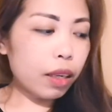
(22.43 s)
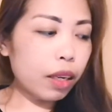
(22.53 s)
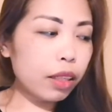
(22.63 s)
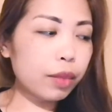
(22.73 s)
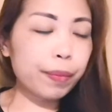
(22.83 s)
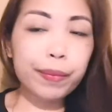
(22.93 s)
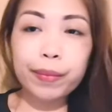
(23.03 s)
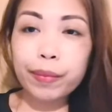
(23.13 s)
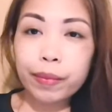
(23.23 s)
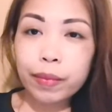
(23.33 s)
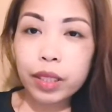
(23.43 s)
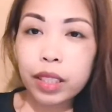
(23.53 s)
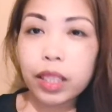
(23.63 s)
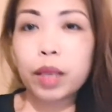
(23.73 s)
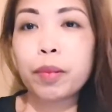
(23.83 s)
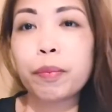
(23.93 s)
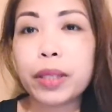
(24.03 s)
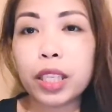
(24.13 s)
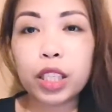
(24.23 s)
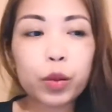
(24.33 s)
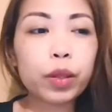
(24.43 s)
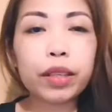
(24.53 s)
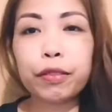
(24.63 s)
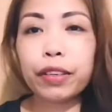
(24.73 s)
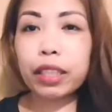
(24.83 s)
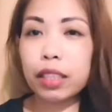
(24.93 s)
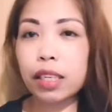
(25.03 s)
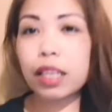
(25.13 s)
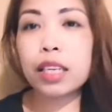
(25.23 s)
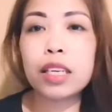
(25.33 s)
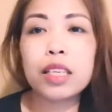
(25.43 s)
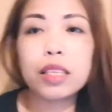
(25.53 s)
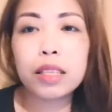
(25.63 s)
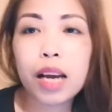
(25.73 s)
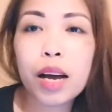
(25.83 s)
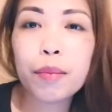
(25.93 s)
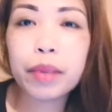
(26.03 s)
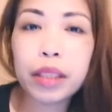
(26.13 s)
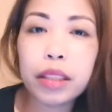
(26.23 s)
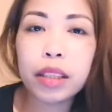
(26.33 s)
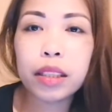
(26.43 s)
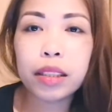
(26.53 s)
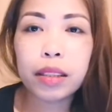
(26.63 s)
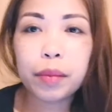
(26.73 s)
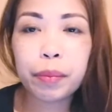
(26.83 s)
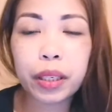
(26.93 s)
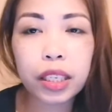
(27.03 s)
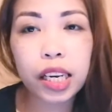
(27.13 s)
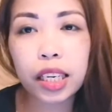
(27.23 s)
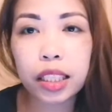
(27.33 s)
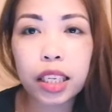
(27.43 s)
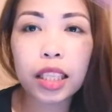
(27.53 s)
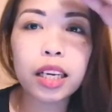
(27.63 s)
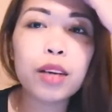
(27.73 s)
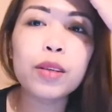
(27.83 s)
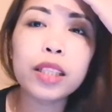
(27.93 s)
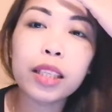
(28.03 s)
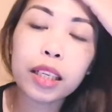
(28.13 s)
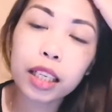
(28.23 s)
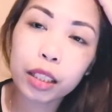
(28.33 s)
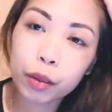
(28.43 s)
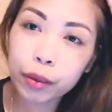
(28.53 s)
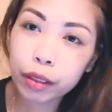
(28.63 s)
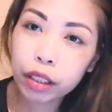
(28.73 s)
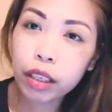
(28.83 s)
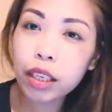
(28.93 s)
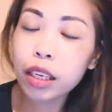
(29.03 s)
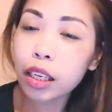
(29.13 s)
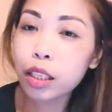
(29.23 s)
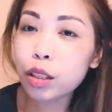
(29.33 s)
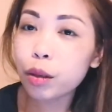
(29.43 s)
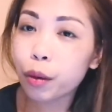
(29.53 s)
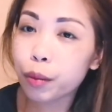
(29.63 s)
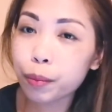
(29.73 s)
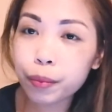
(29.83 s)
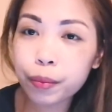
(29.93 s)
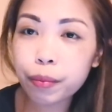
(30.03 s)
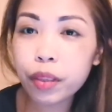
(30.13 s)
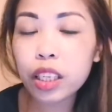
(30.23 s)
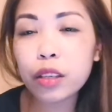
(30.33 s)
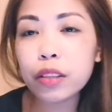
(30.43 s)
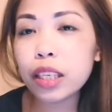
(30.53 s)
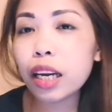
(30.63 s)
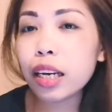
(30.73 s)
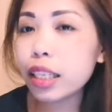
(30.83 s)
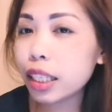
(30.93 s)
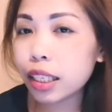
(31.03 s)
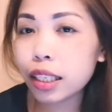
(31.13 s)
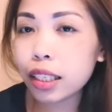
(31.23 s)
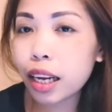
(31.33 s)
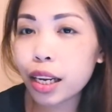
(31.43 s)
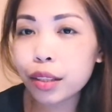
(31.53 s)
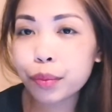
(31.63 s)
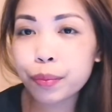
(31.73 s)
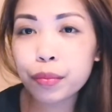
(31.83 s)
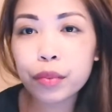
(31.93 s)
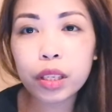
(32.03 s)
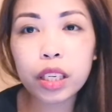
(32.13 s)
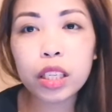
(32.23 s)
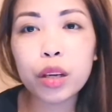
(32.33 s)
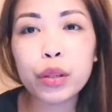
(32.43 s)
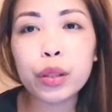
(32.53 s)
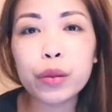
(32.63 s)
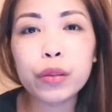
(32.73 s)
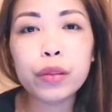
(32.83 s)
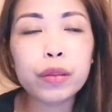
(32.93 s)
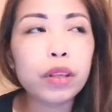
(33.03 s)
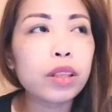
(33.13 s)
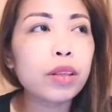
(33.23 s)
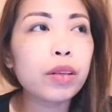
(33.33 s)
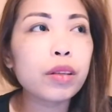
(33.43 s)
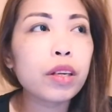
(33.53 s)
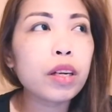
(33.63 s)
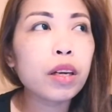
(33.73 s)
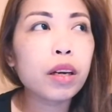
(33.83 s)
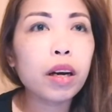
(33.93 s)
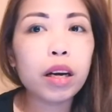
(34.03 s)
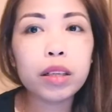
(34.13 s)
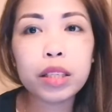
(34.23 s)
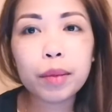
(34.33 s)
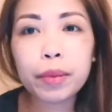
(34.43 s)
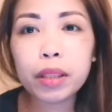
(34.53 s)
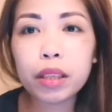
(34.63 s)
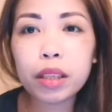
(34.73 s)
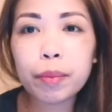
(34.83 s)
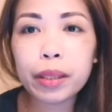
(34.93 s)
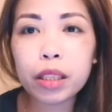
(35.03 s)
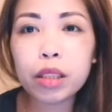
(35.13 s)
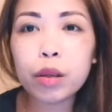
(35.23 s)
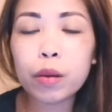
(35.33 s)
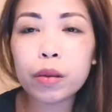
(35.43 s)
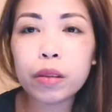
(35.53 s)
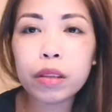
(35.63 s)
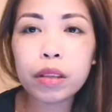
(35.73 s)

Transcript: Ang iba pa din yung effects sa amin pag nakakita ka ulit ng ganun. So, yung nangyari kanina, nakita ko yung ano, uh, sabi ng kapatid ko,